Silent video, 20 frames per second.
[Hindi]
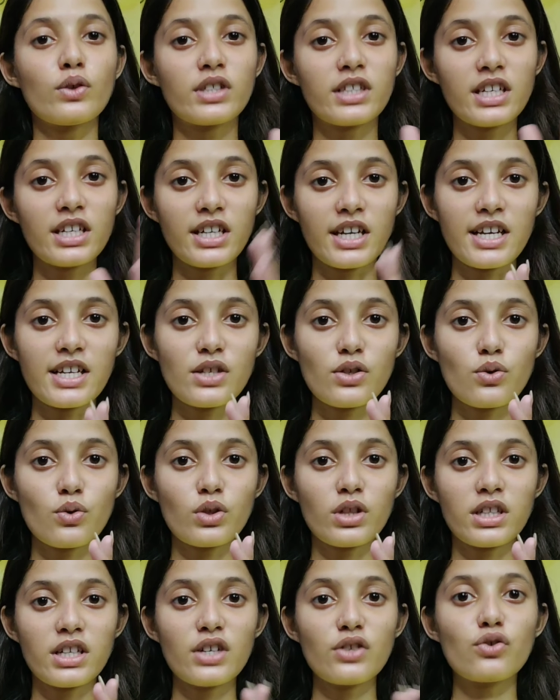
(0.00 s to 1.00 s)
उसकी
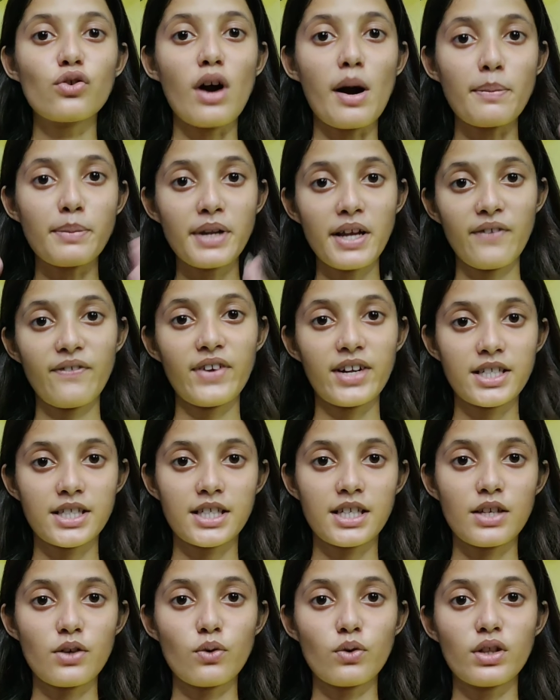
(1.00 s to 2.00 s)
रेंज होती है जो आपने
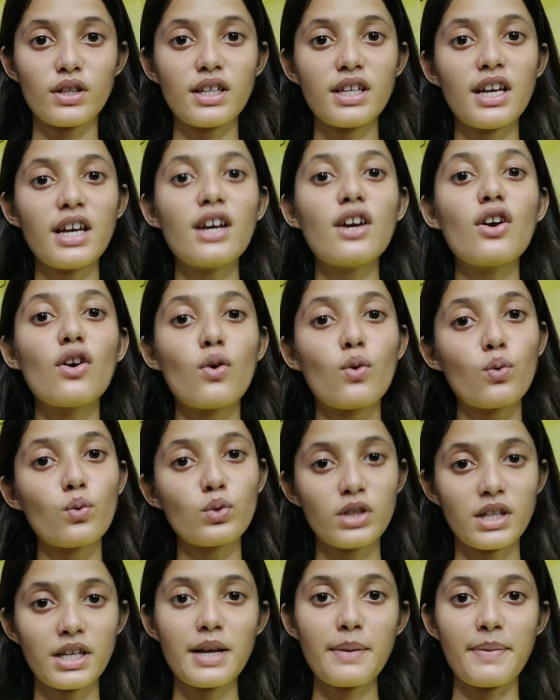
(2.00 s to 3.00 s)
फिक्स की होती है
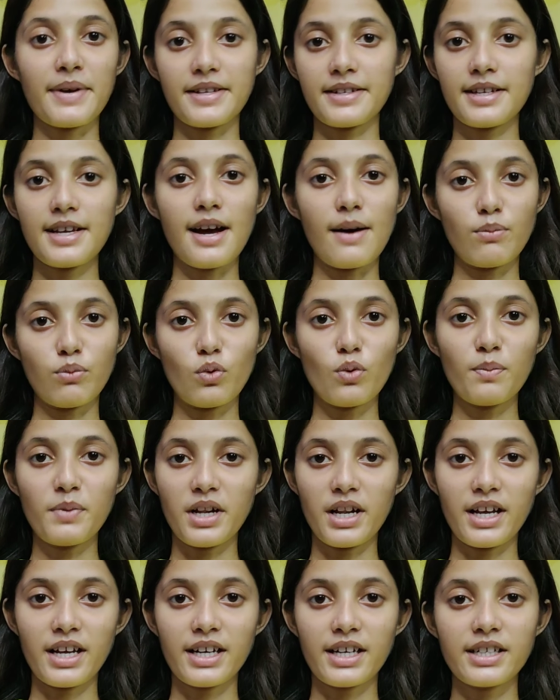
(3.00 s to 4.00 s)
उतने पैसे आपको
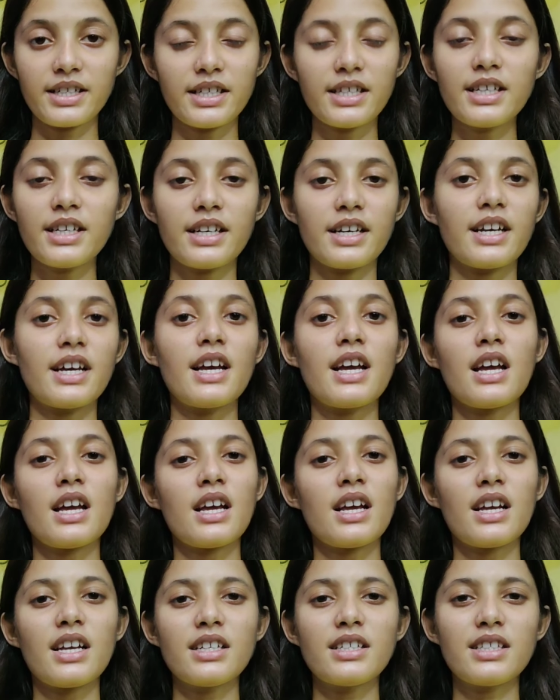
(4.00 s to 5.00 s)
मिलेंगे ठीक है
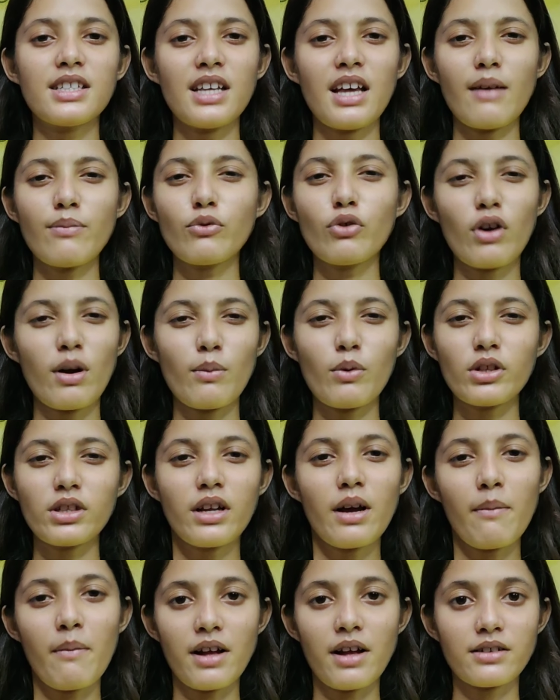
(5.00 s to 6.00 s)
इससे आप थोड़ा
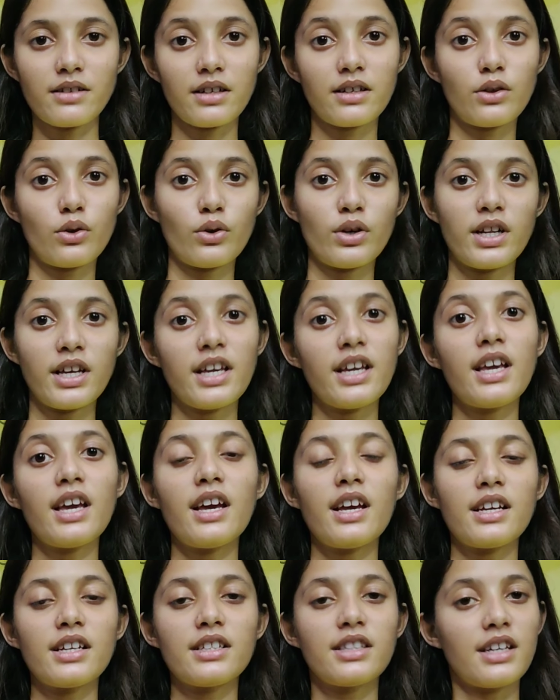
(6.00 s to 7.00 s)
बहुत कमा सकते हो
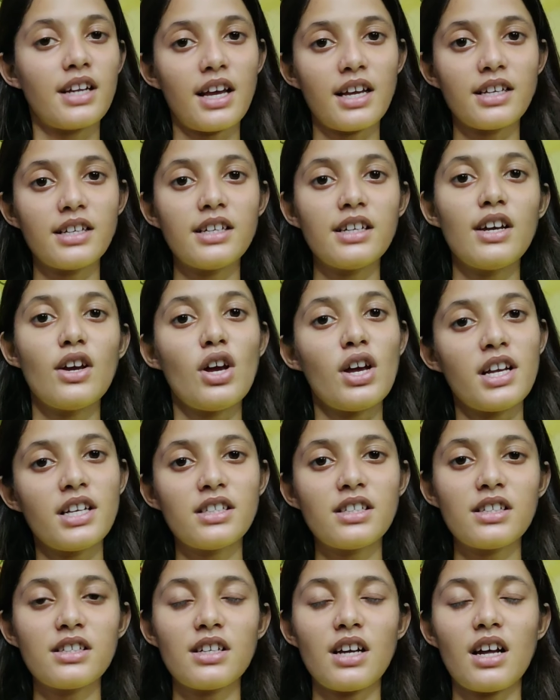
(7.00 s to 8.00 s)
ठीक है इतना ही
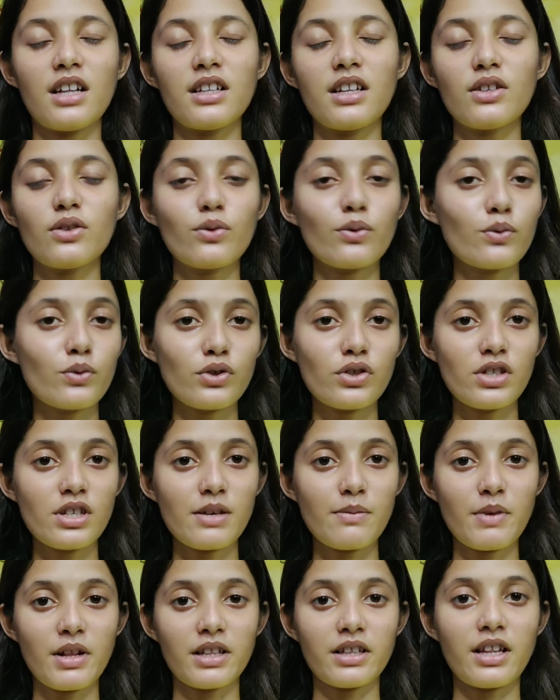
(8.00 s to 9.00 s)
इससे ज़्यादा तो कुछ
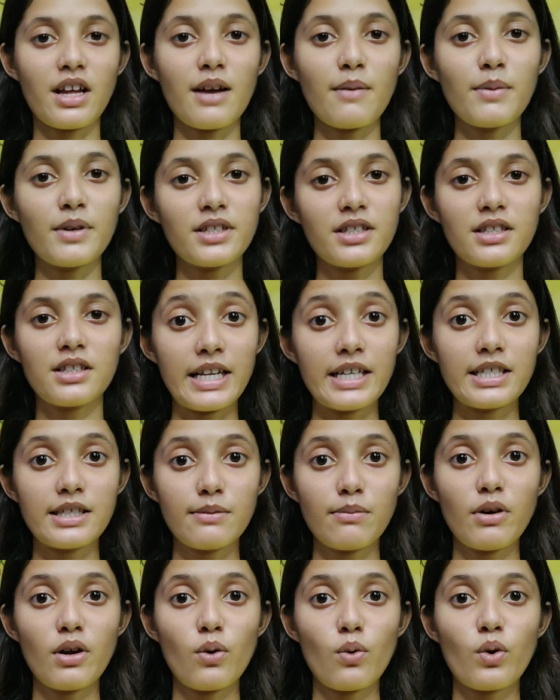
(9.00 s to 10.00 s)
नहीं मिलता है बस
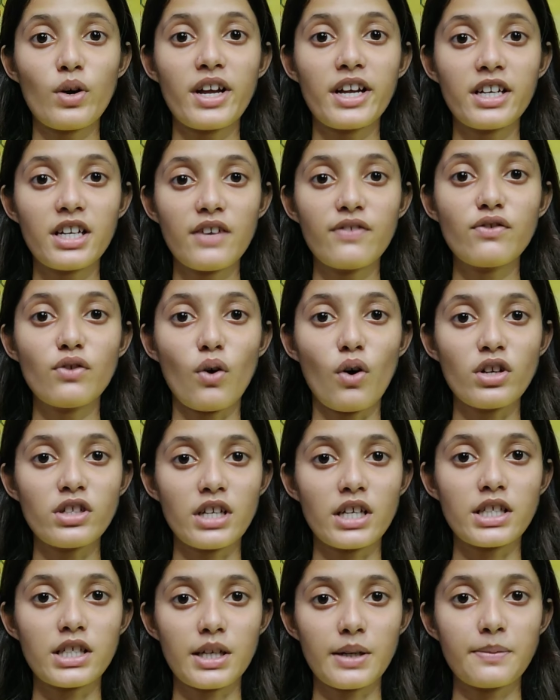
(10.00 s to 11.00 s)
एलिजिबल हो गए गिफ्ट
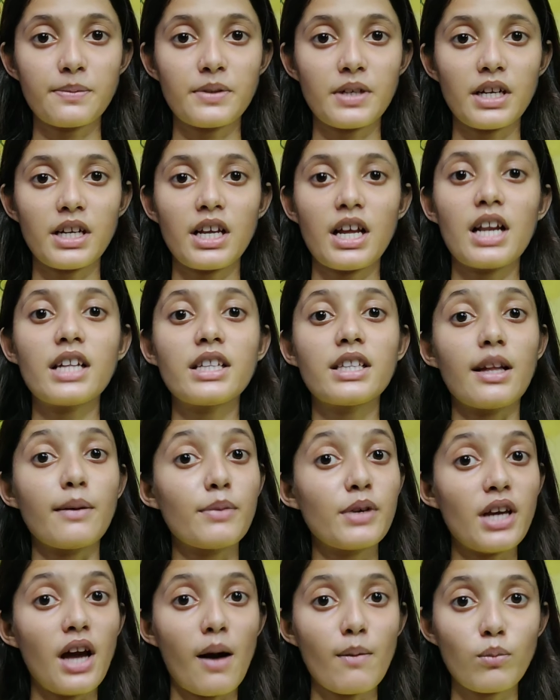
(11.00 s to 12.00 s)
और सब्सक्रिप्शन के लिए
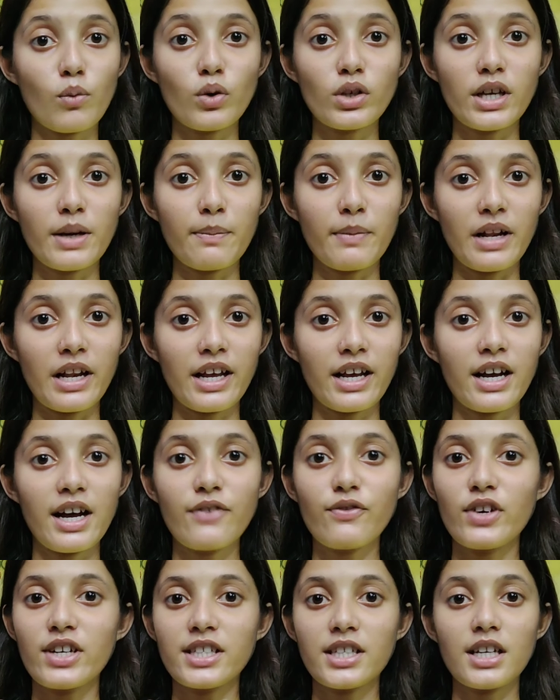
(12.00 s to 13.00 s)
तभी आपको ये
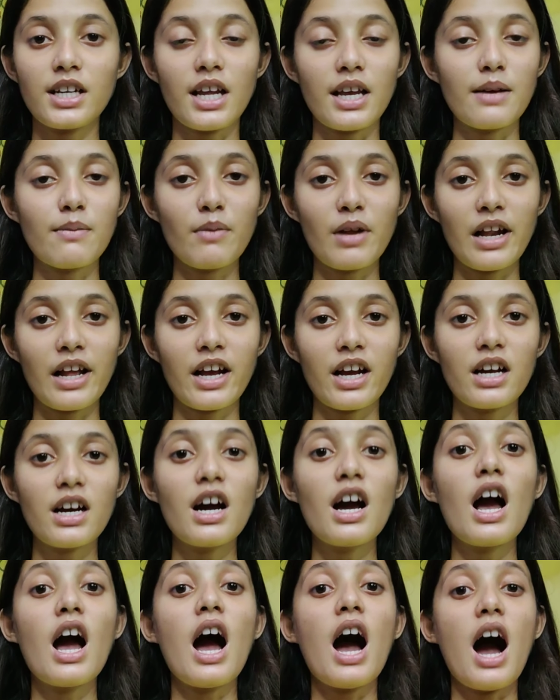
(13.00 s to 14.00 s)
मिलेगा वैसे नहीं
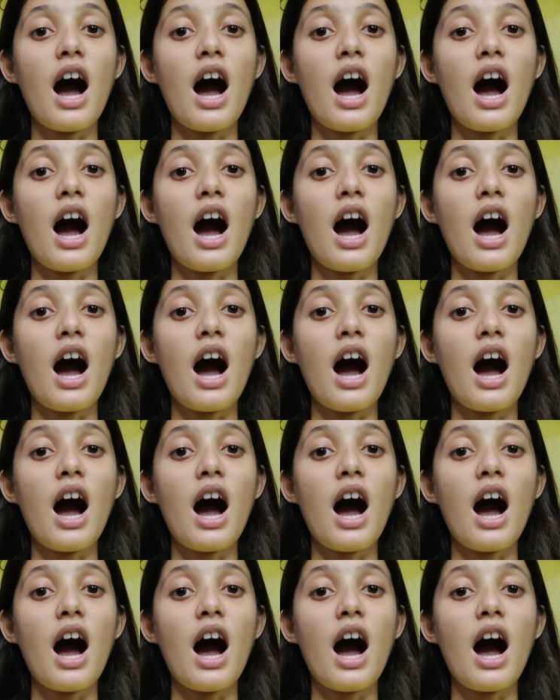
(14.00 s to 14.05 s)
मिलेगा